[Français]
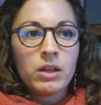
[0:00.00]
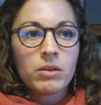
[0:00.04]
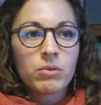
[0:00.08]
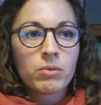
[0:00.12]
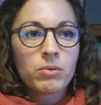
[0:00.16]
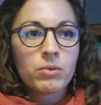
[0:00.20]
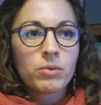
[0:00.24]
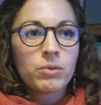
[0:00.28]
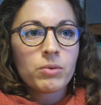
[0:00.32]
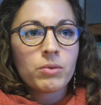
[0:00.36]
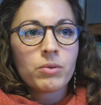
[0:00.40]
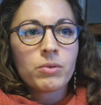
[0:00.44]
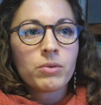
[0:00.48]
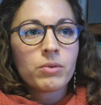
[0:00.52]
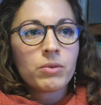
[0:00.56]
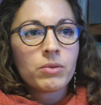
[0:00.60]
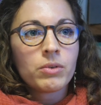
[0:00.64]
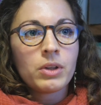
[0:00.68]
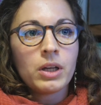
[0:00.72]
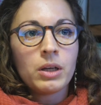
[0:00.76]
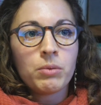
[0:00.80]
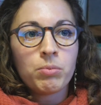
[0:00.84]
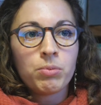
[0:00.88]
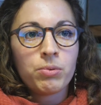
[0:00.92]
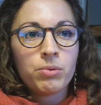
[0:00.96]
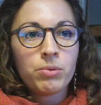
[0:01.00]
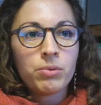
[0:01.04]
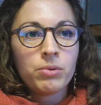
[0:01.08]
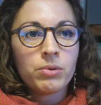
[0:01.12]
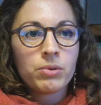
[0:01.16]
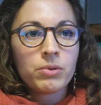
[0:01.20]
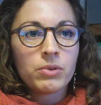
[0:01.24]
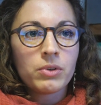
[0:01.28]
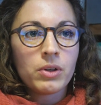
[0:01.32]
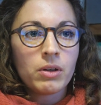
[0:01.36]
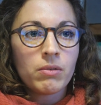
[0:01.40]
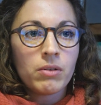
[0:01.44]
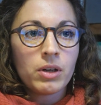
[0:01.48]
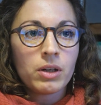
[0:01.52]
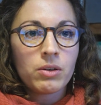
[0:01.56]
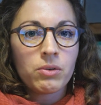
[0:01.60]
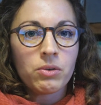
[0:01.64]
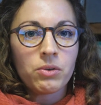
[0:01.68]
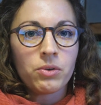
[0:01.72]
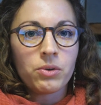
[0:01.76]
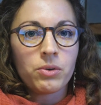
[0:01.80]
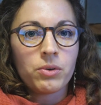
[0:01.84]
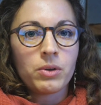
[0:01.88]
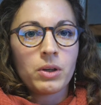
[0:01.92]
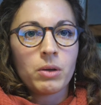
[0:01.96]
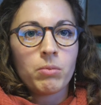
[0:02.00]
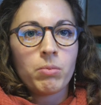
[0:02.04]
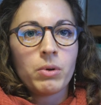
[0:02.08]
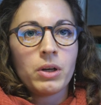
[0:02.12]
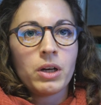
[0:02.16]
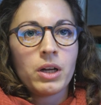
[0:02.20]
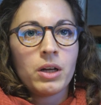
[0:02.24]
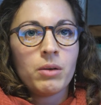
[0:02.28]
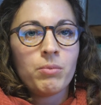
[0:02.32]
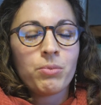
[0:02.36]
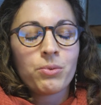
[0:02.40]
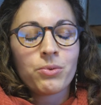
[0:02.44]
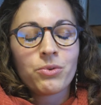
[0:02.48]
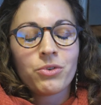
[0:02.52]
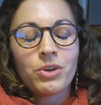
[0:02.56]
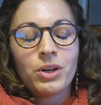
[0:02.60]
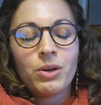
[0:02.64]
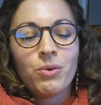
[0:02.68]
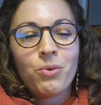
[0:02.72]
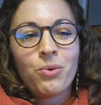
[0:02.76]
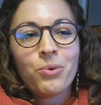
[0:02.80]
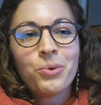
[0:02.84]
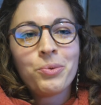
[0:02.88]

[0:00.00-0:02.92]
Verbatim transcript: Donc on, a pu savoir que le requin pèlerin plongeait